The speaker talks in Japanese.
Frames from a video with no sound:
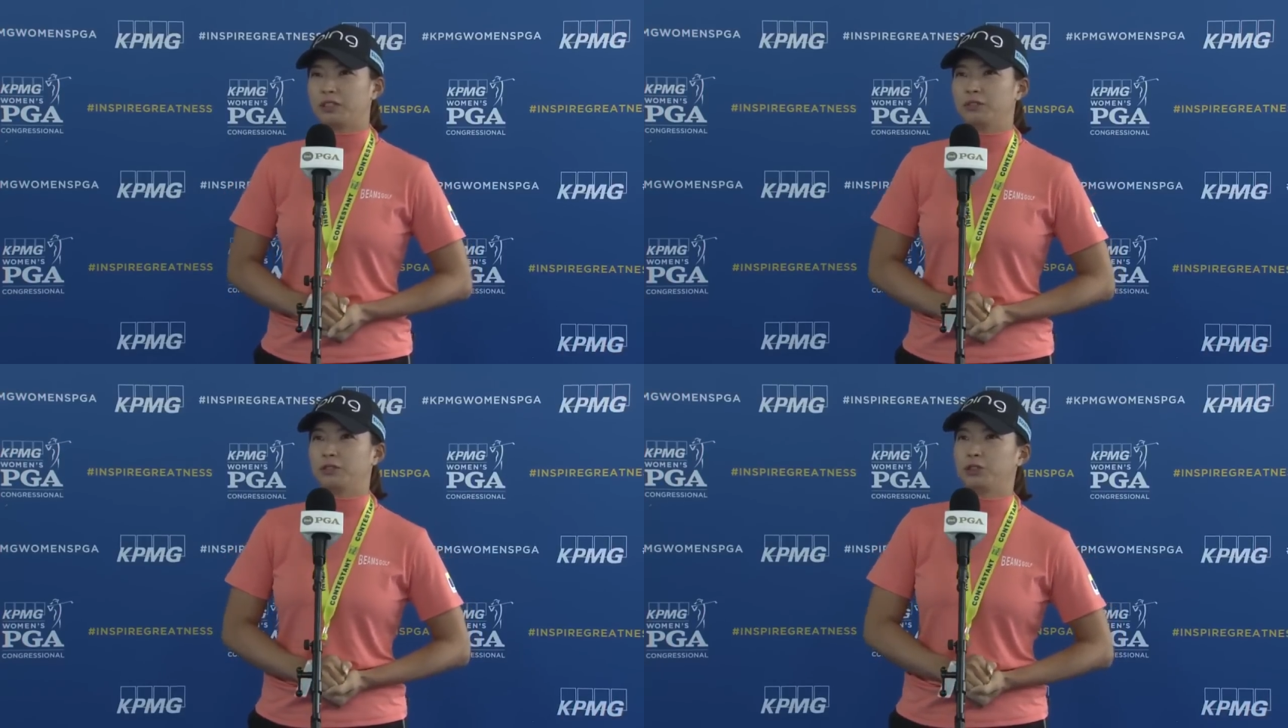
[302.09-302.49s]

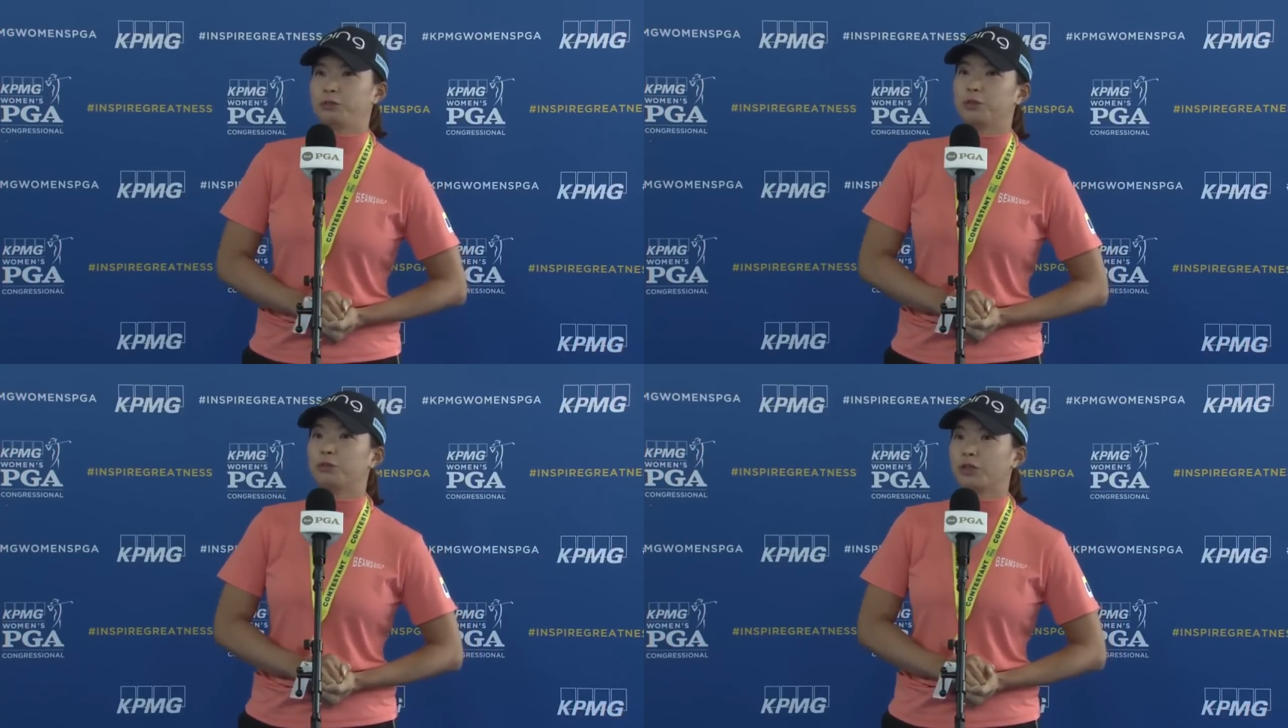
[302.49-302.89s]
あの
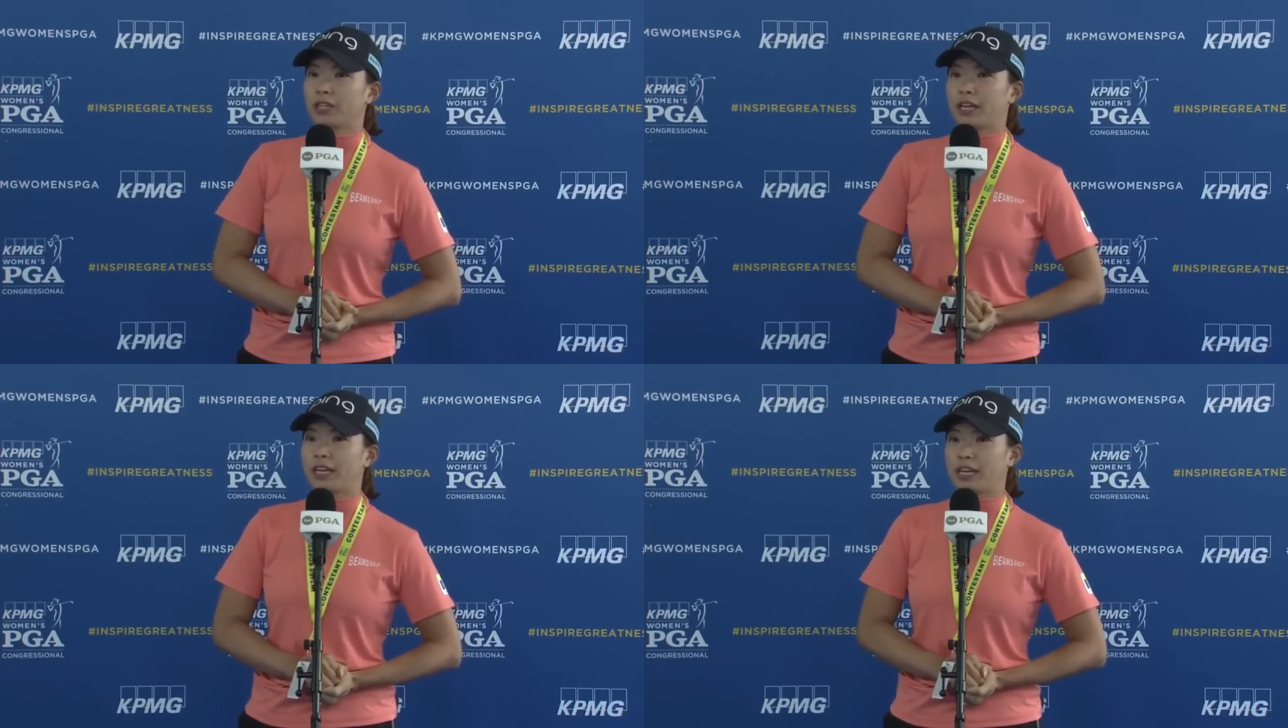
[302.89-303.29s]
スプーン持っ
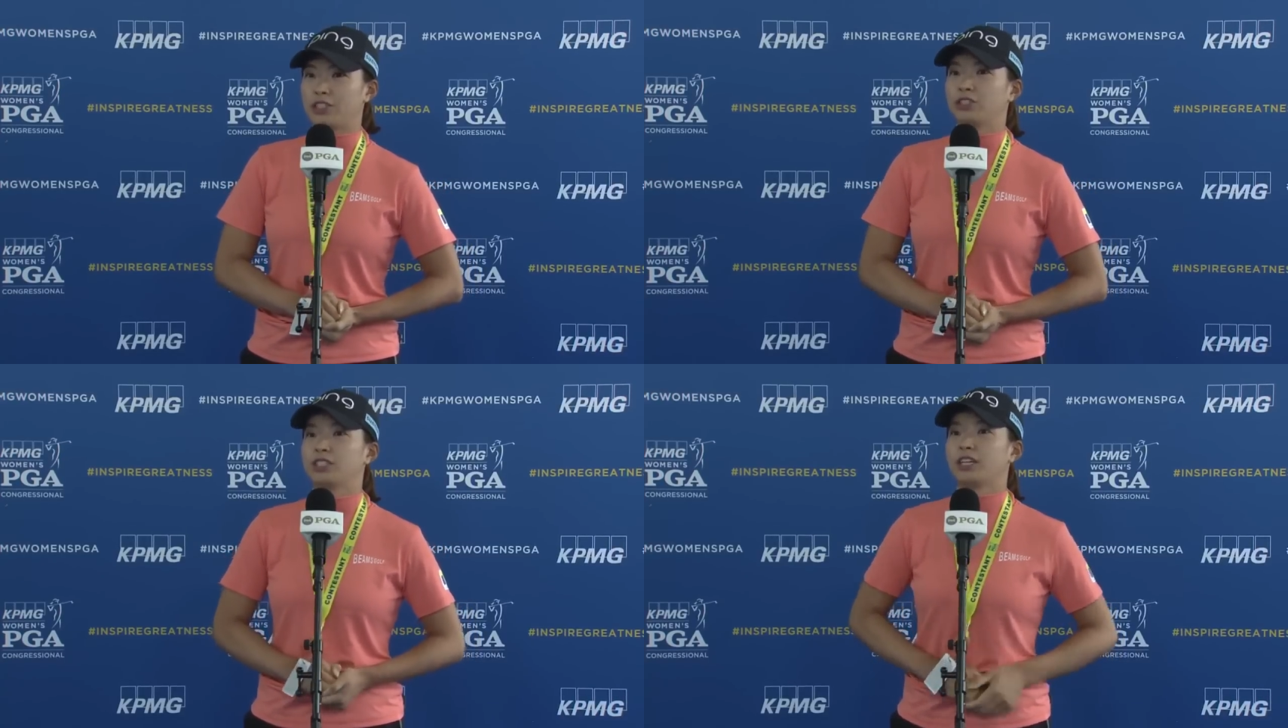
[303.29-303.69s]
て
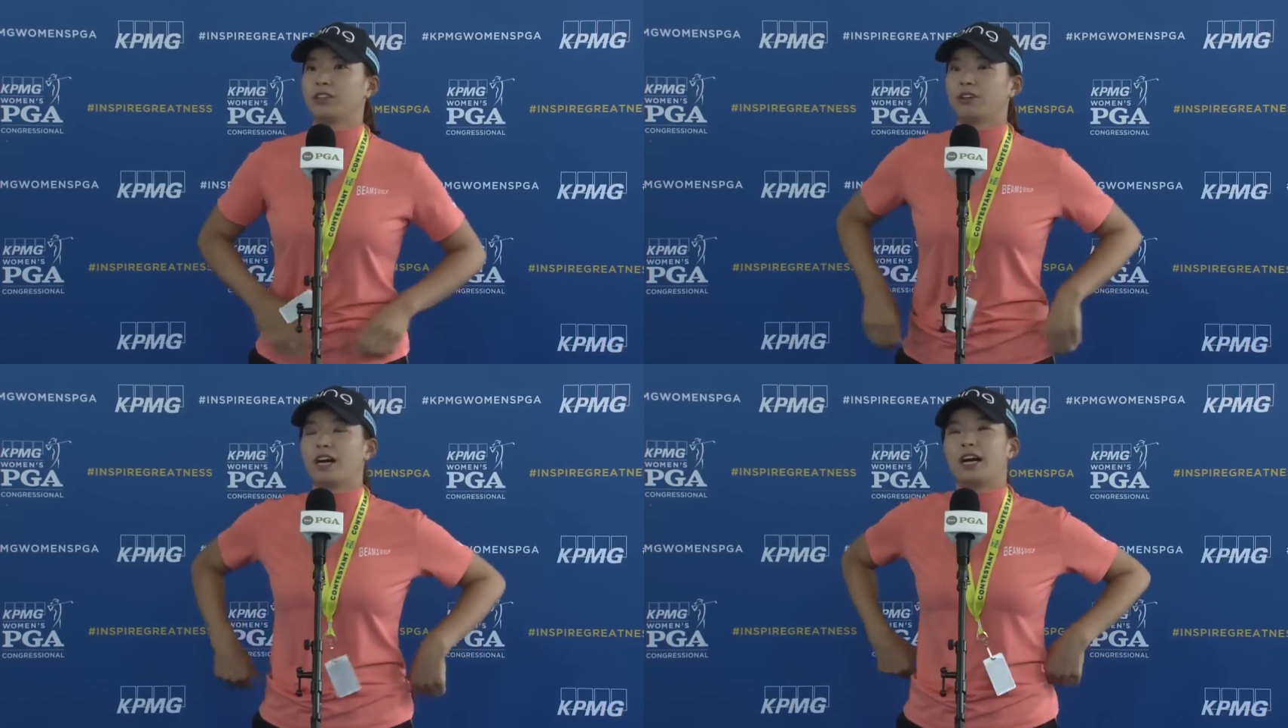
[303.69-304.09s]
練習した
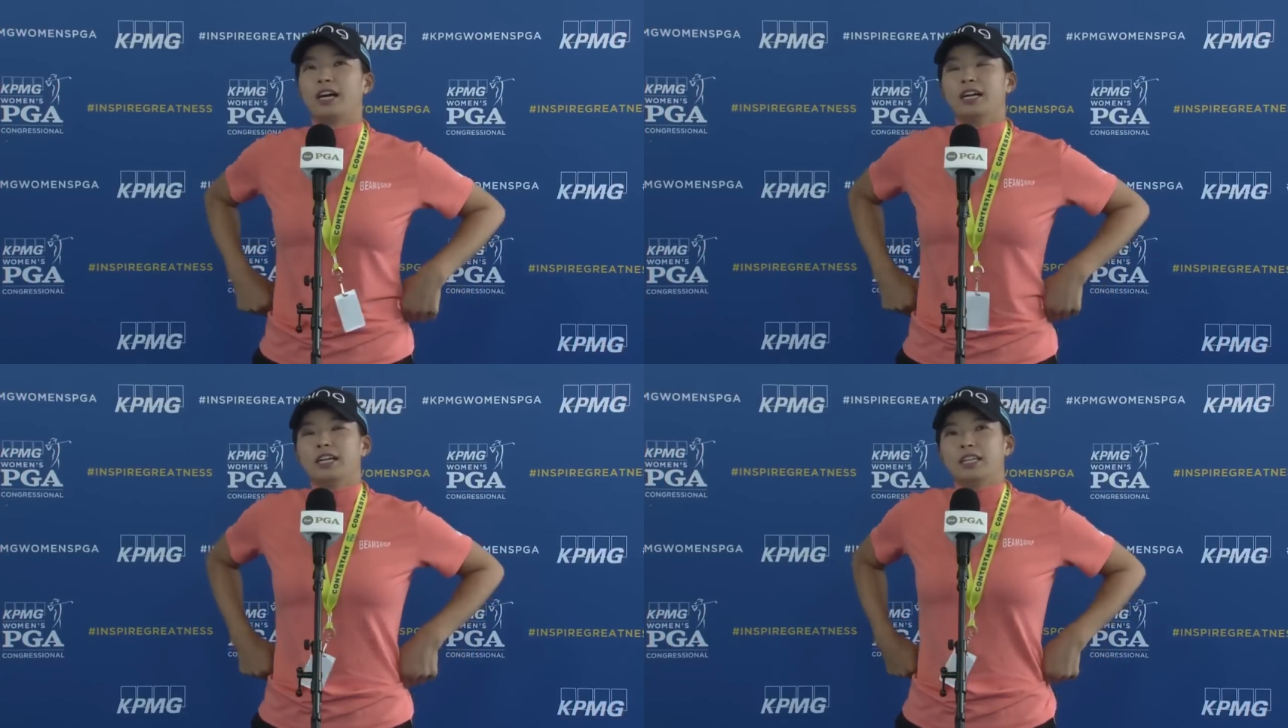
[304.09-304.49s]
りとか